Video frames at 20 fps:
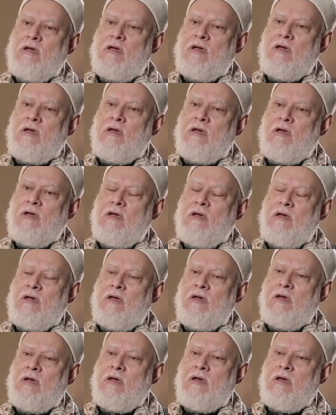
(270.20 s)

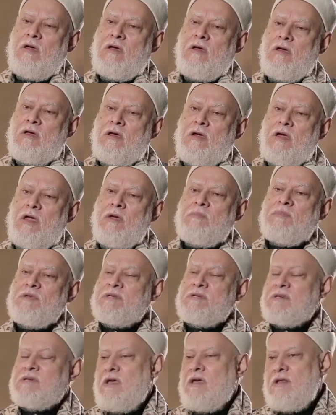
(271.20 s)
آه،
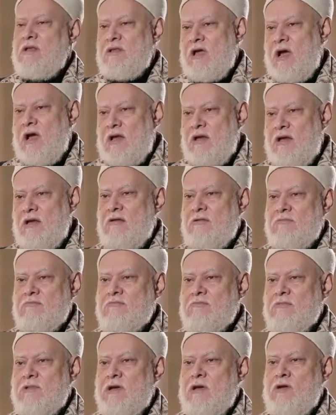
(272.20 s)
ابن سيدنا علي
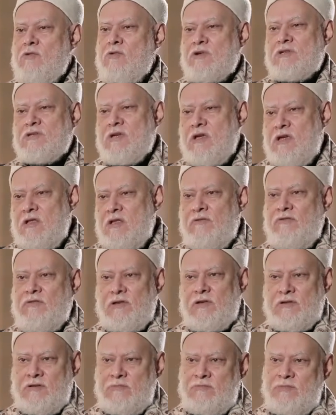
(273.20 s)
والسيدة
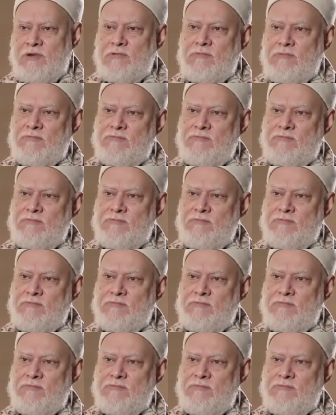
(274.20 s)
فاطمة